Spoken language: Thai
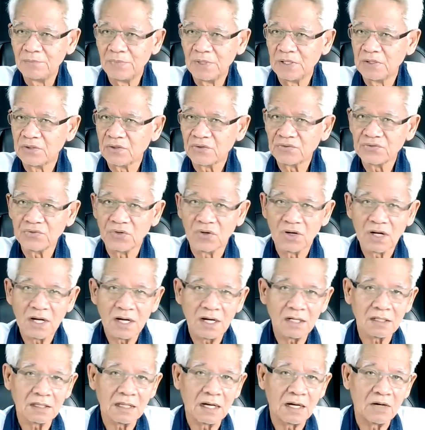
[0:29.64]
เป็นทั้งสอง
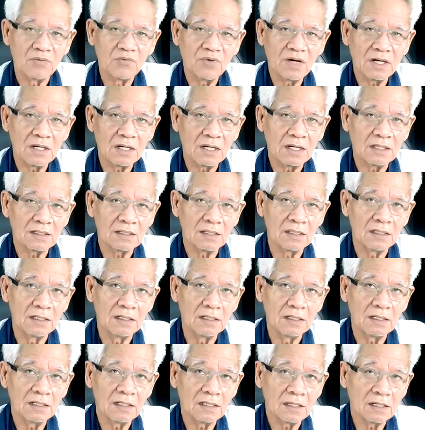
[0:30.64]
ข้างถามว่านาที
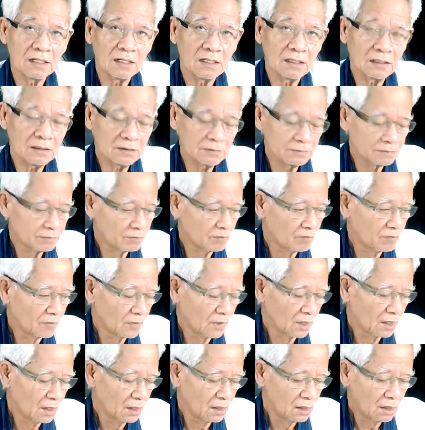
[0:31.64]
นี้นะ
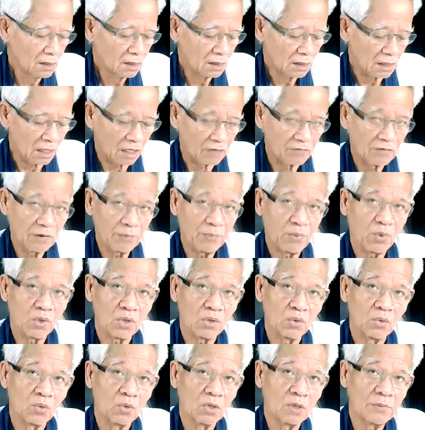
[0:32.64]
ถามว่าปวด
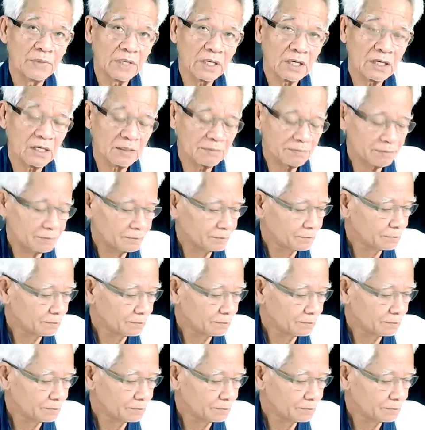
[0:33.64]
หัวไหมครับ